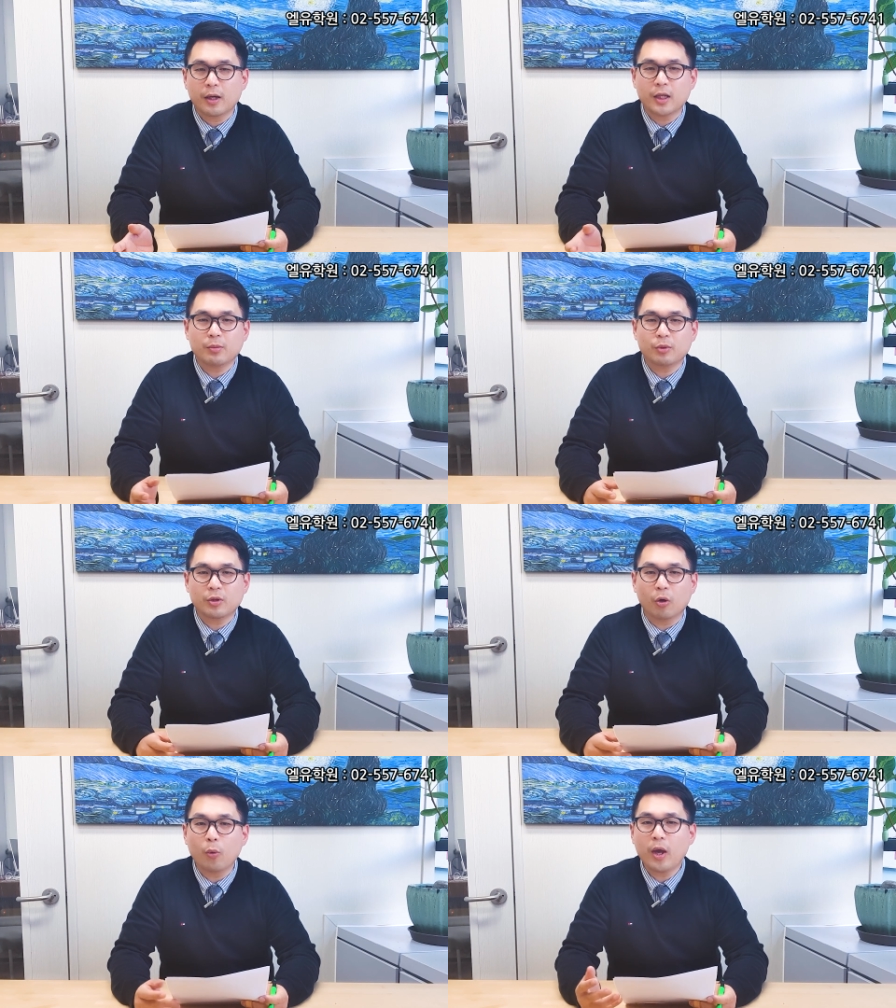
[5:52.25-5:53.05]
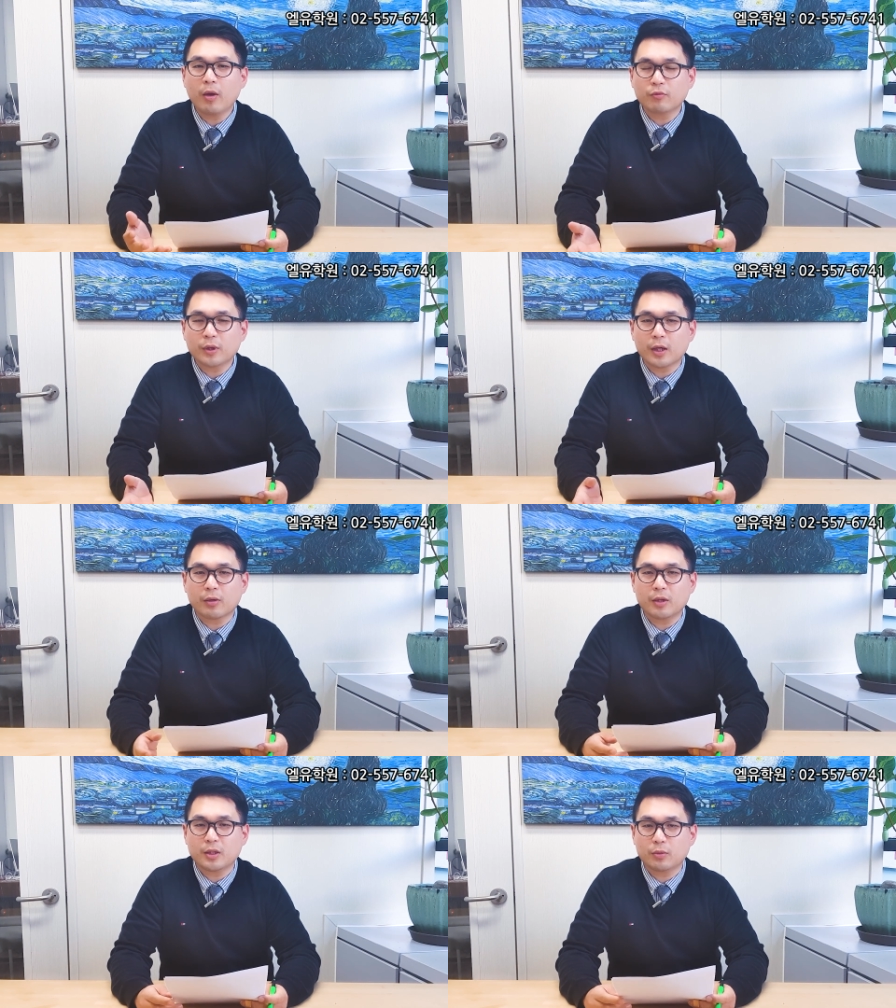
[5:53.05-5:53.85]
아니면 어, 왜 우리
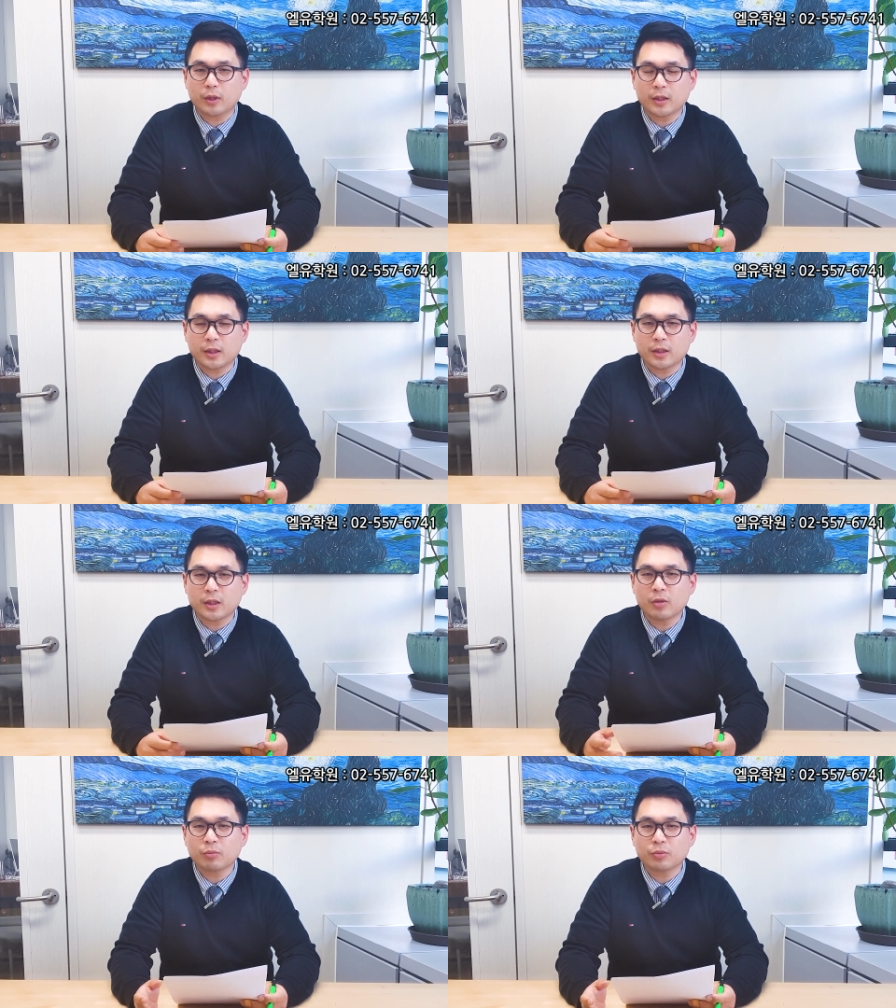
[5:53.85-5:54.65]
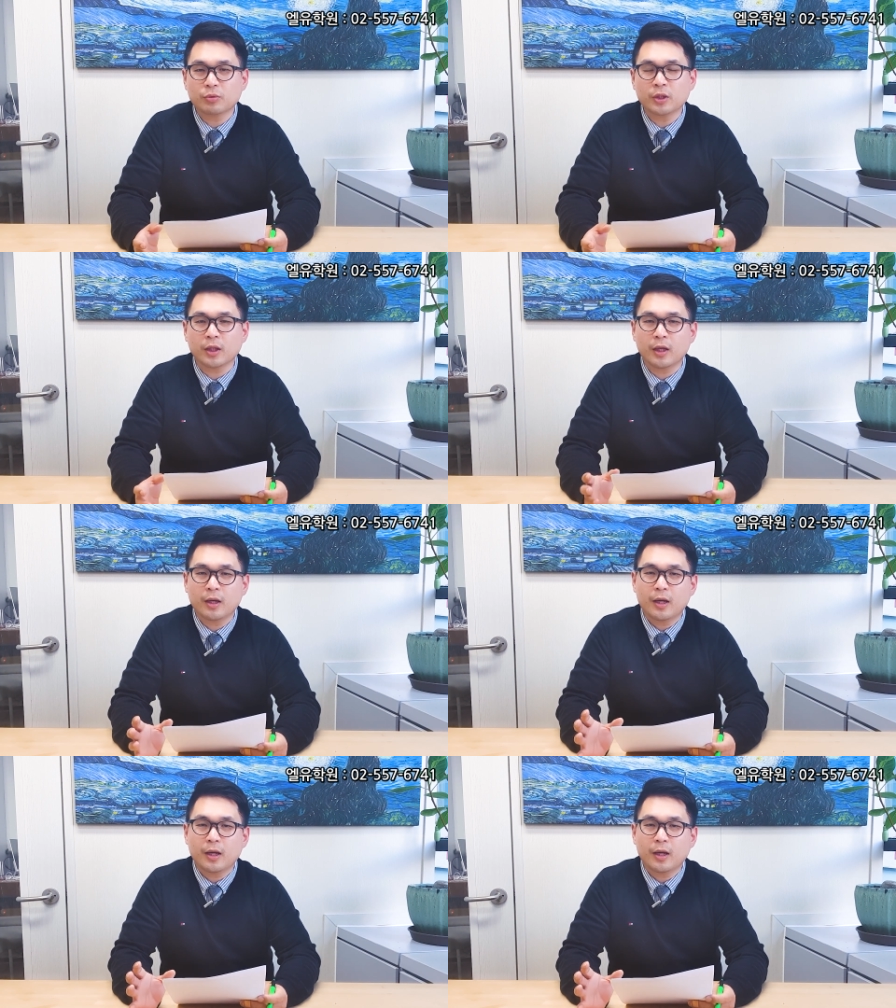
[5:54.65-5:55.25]
학교에 지원을 했는지 이런 부분은